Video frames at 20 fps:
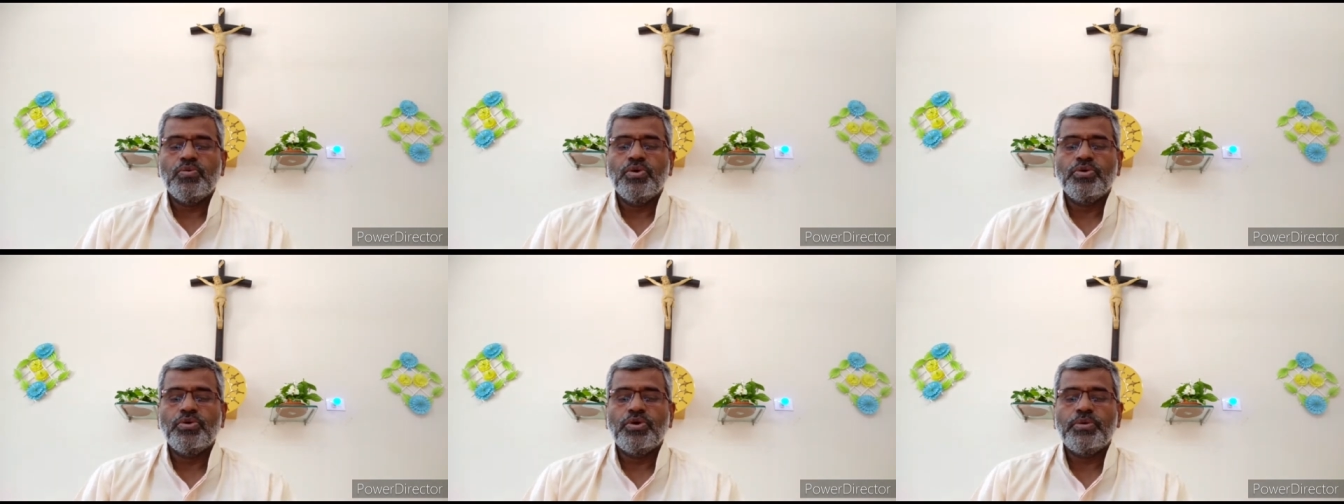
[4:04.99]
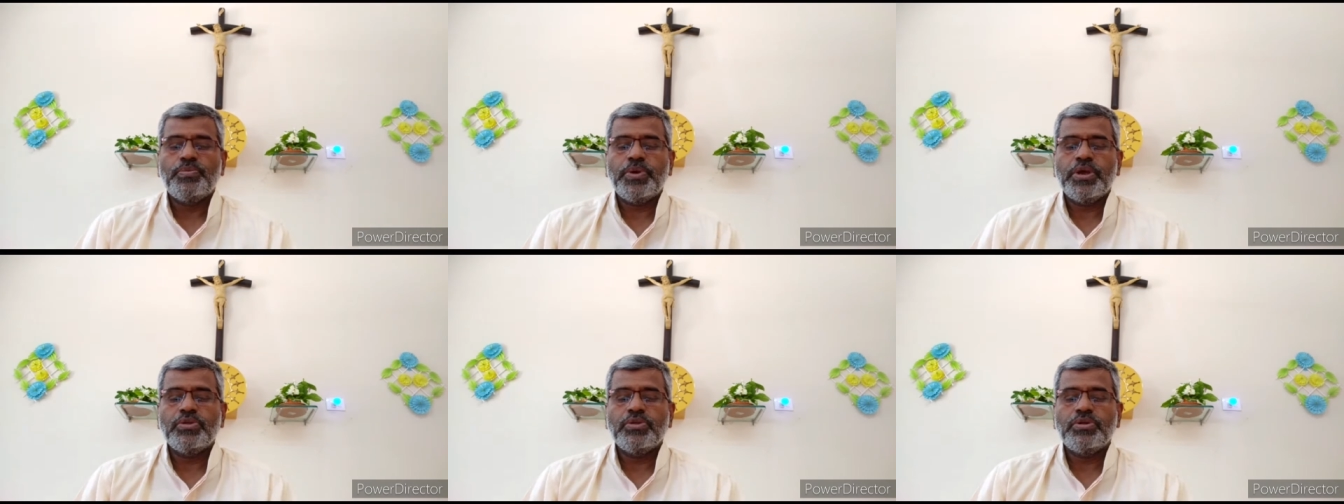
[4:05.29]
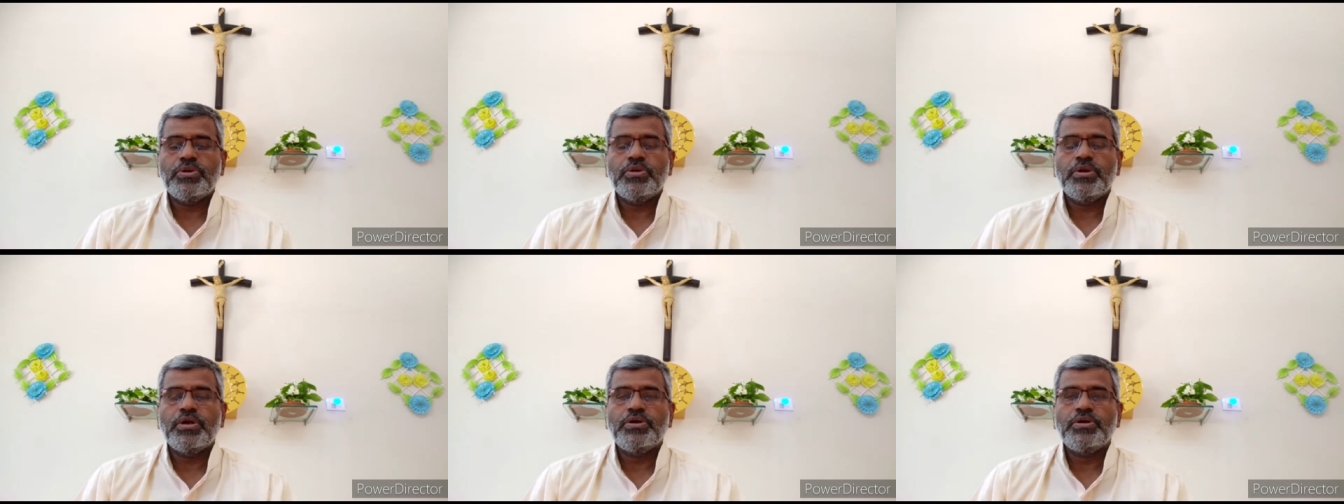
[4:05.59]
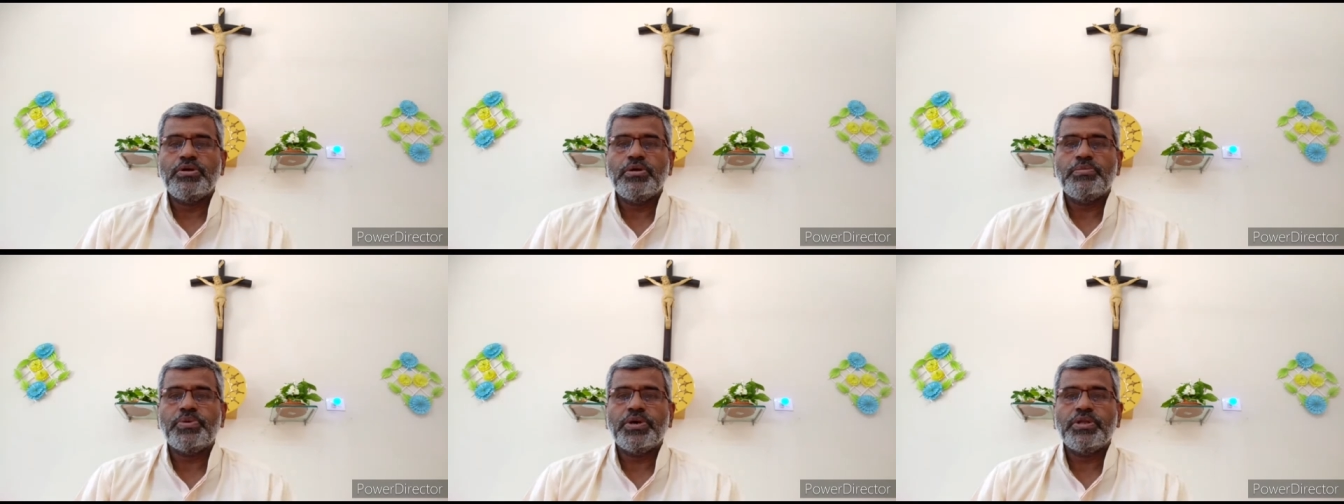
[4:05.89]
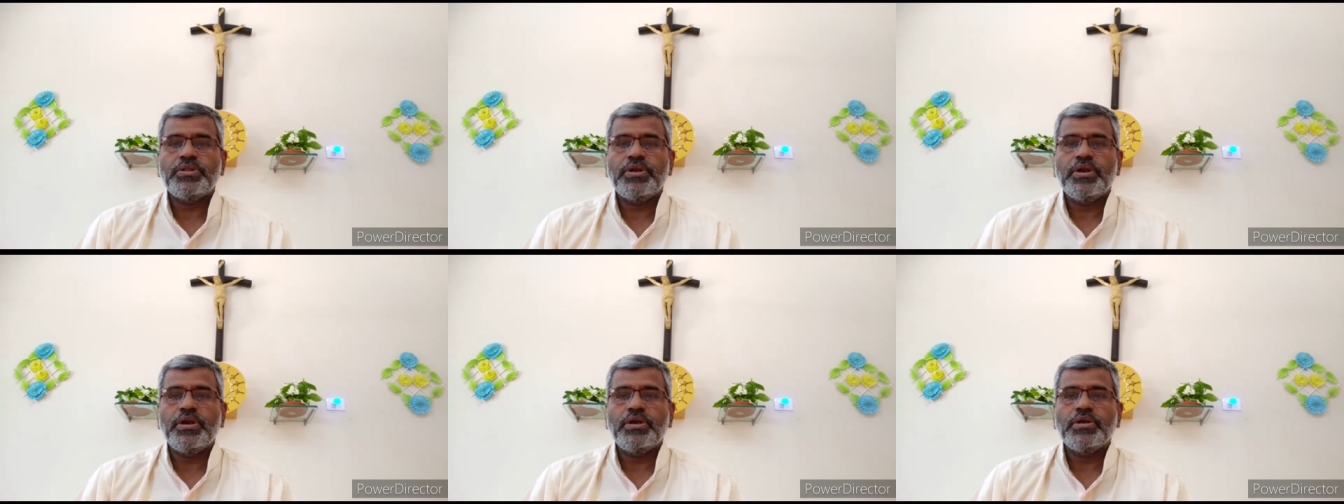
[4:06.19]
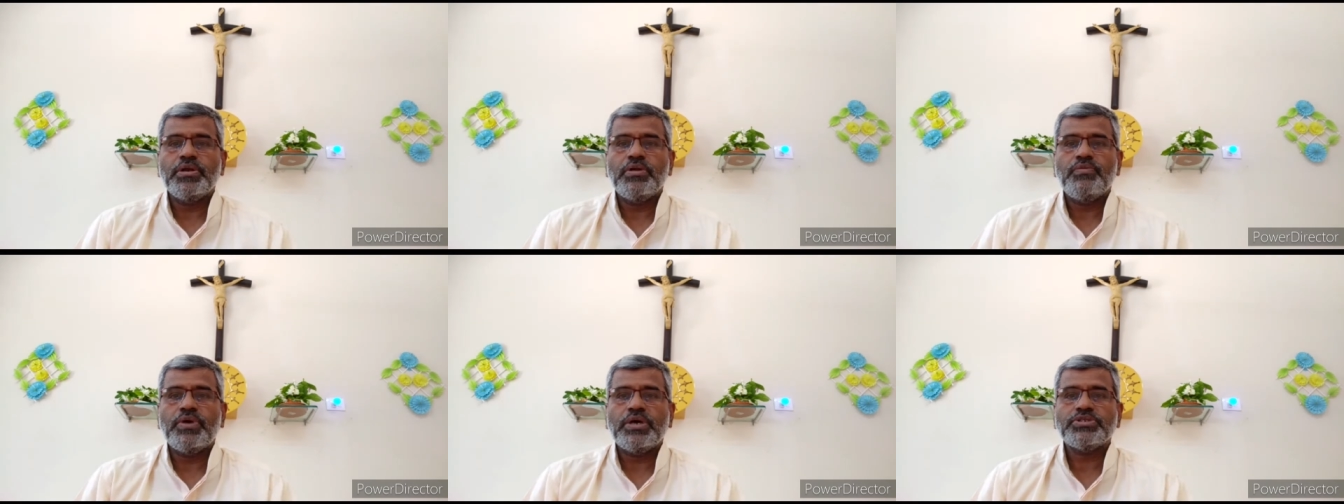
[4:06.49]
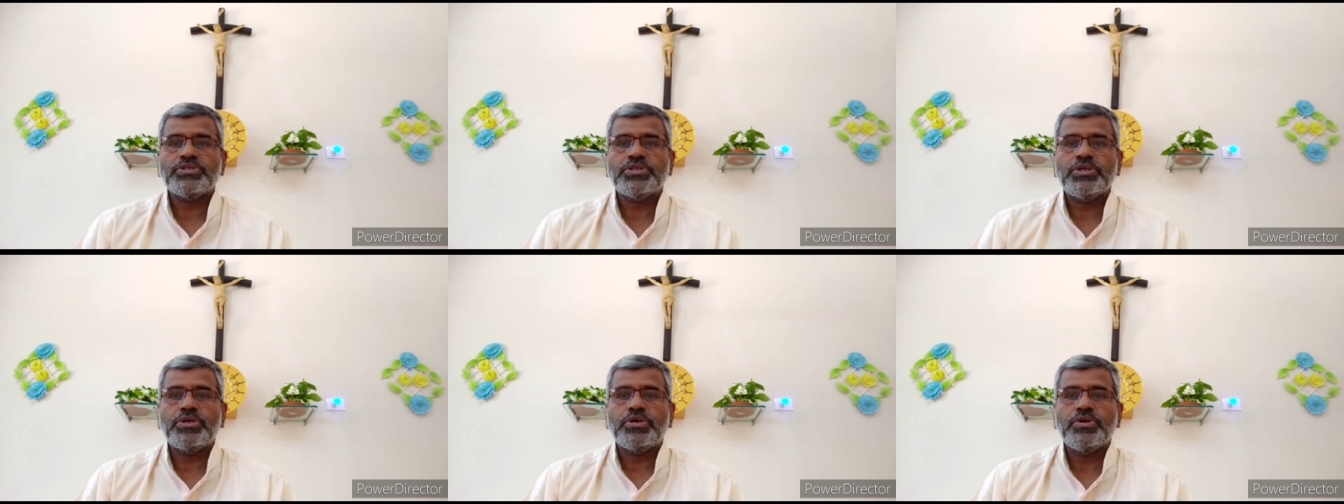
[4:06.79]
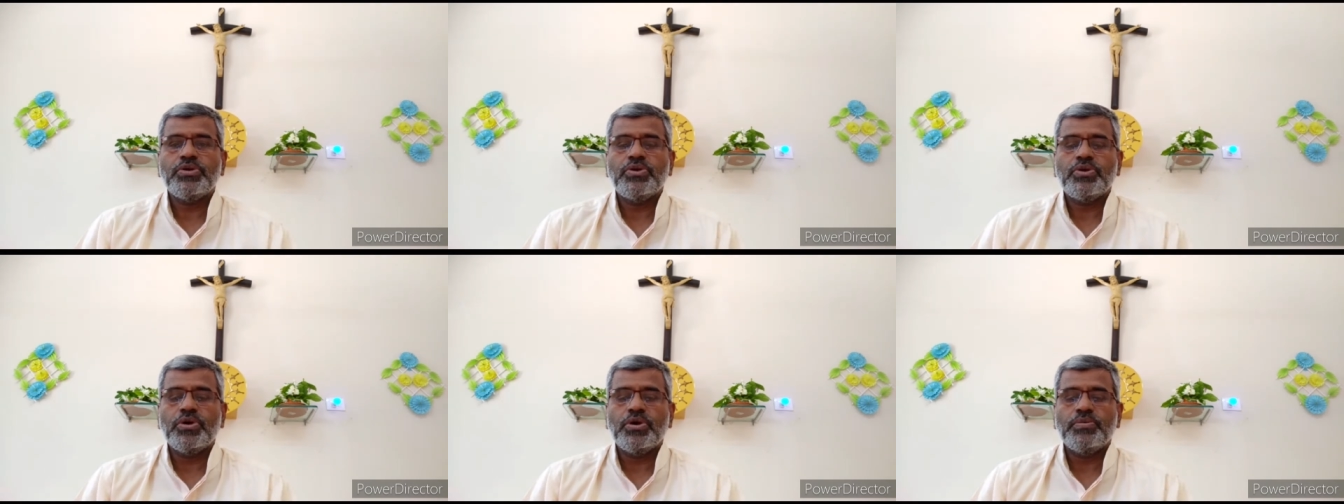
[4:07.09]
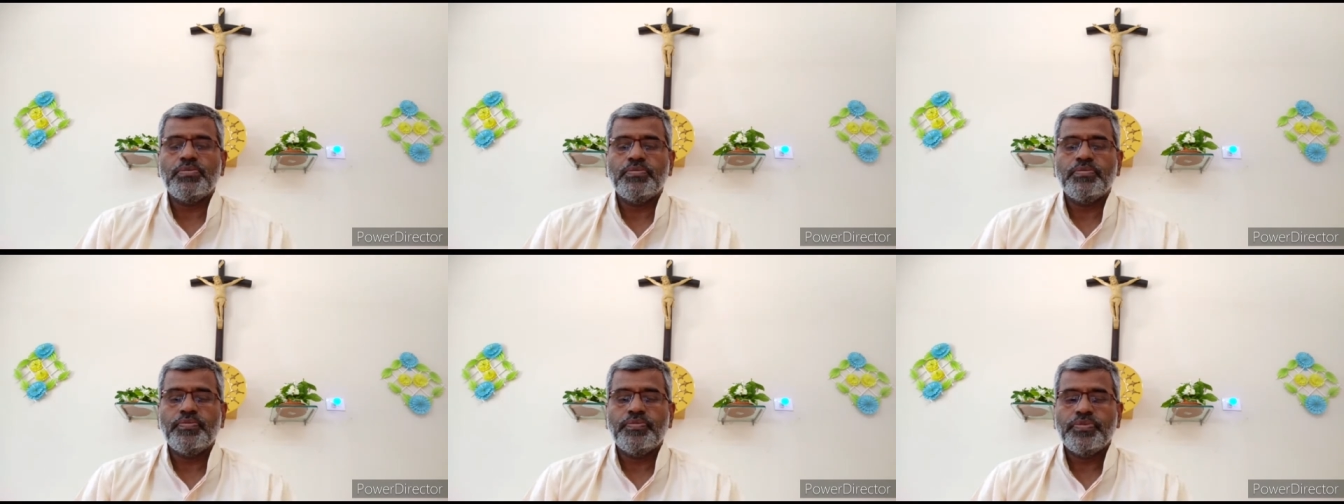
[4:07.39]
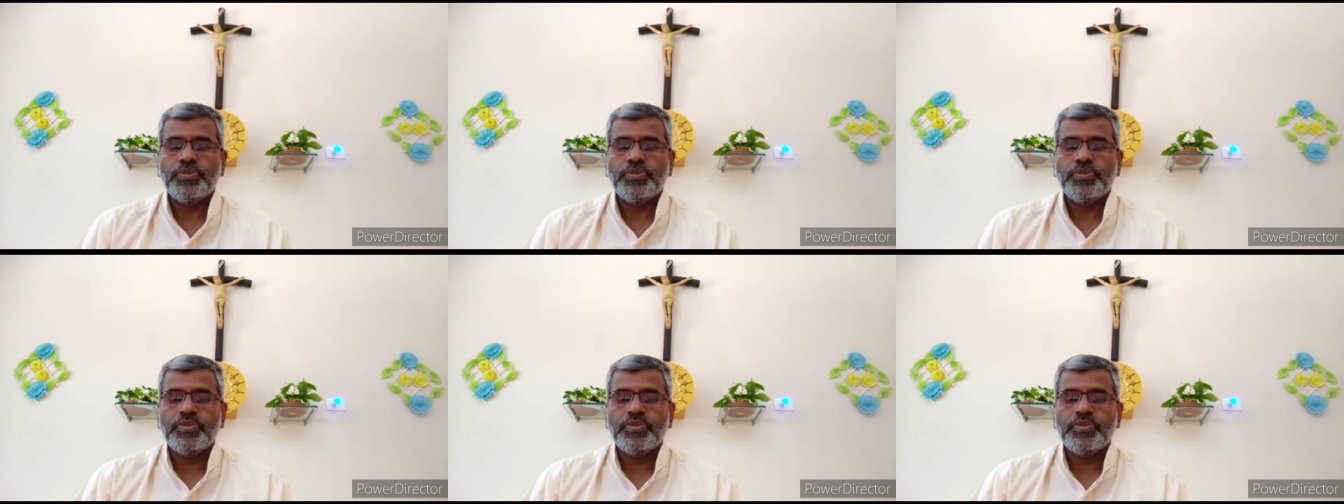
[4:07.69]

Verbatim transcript: ஒன்று பேதூர் ரெண்டு பதினேழில் வாசிக்கின்றோம்